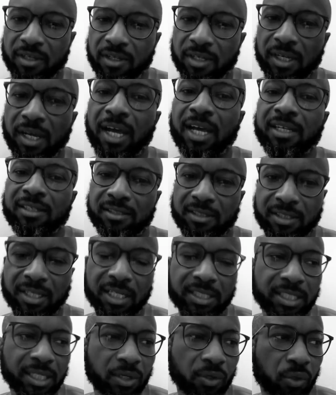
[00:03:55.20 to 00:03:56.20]
Hein,
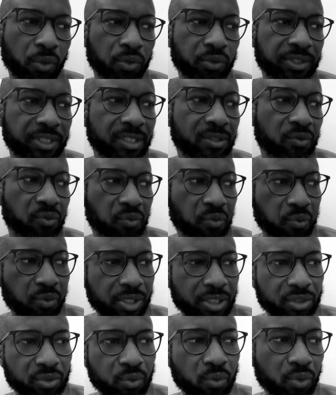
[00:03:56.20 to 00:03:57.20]
c'est-à-dire que si tous les
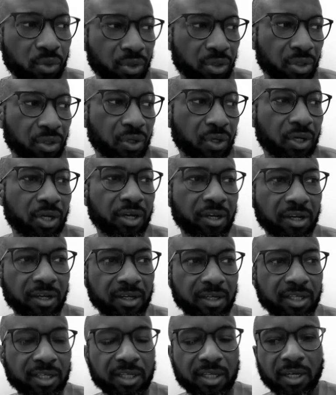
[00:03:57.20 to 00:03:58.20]
jours euh,
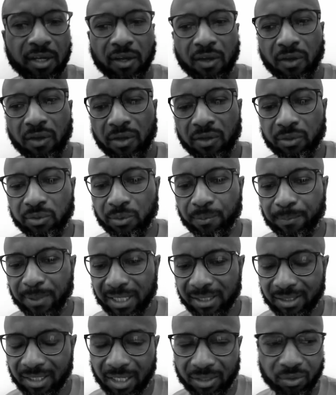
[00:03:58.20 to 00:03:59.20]
euh, tu
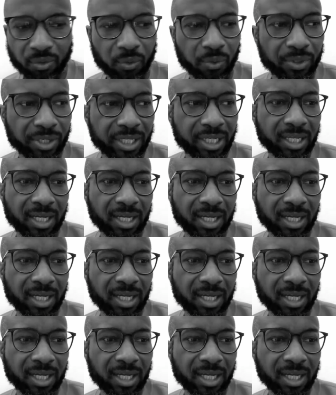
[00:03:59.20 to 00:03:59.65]
passes ta journée